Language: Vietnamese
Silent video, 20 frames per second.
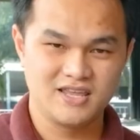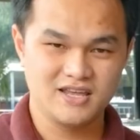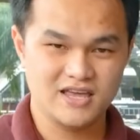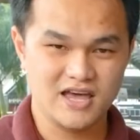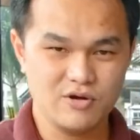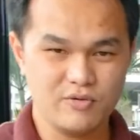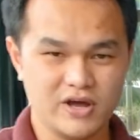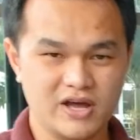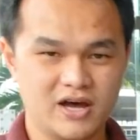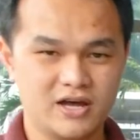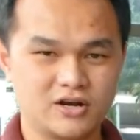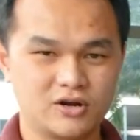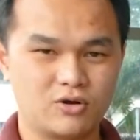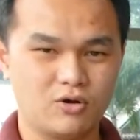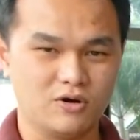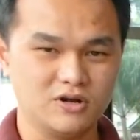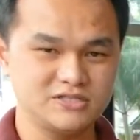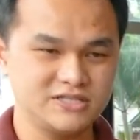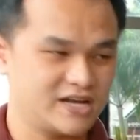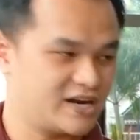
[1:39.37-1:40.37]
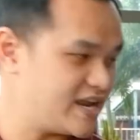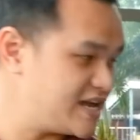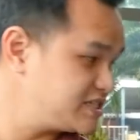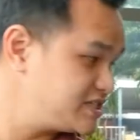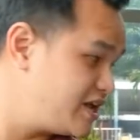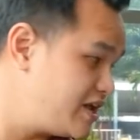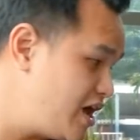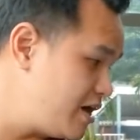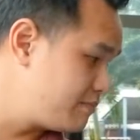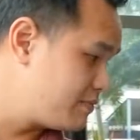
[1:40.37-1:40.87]
Thiết kế ngoại hình của C-Class
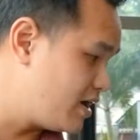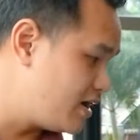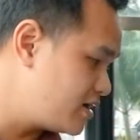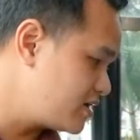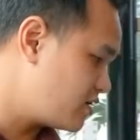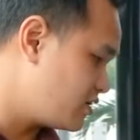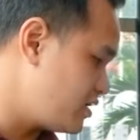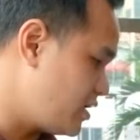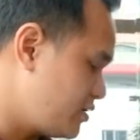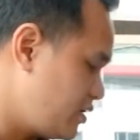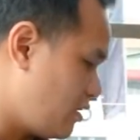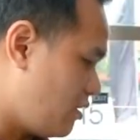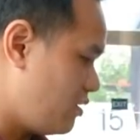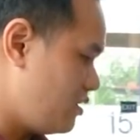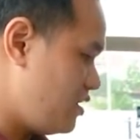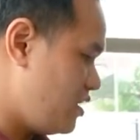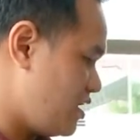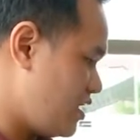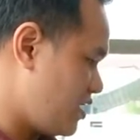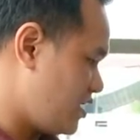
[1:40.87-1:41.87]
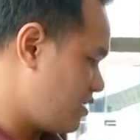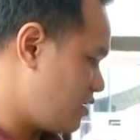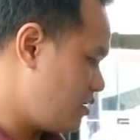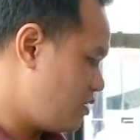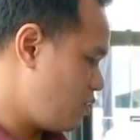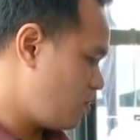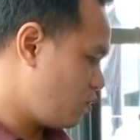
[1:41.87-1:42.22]
thế hệ mới có thể nói là